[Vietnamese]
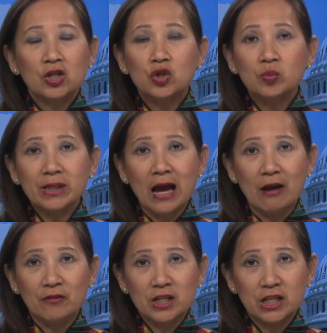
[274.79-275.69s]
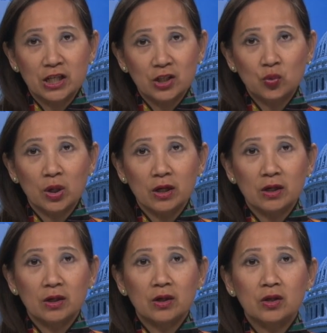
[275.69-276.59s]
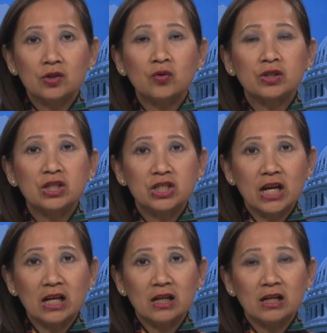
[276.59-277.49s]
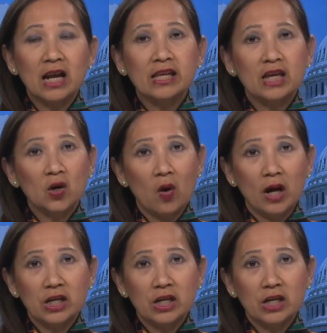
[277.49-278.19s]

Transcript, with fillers: Chúng ta phát triển kỹ thuật. Tôi tin chắc là nhân loại